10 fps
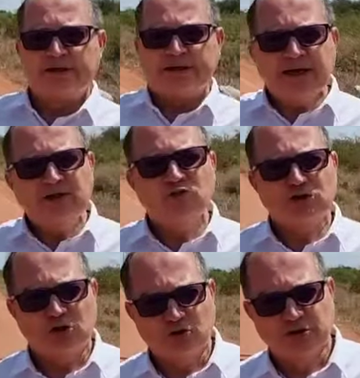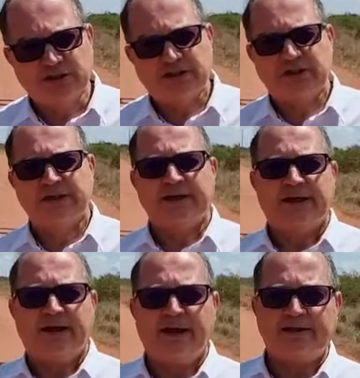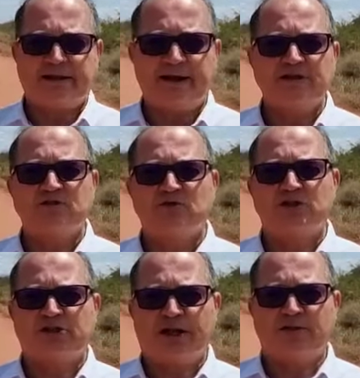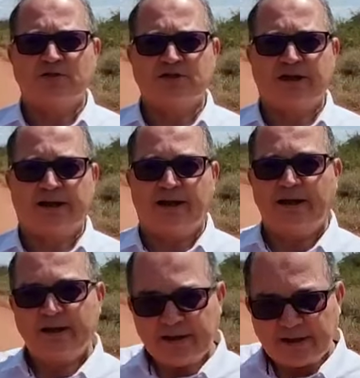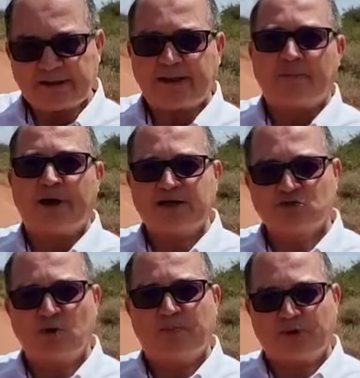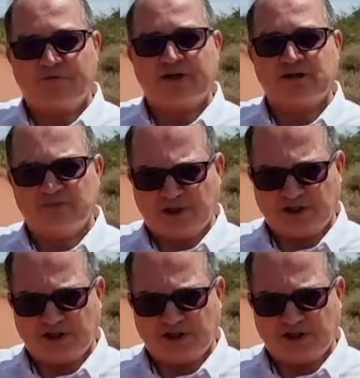anos-luz atrás do estado do Ceará. Dá mais uma prova aqui, minha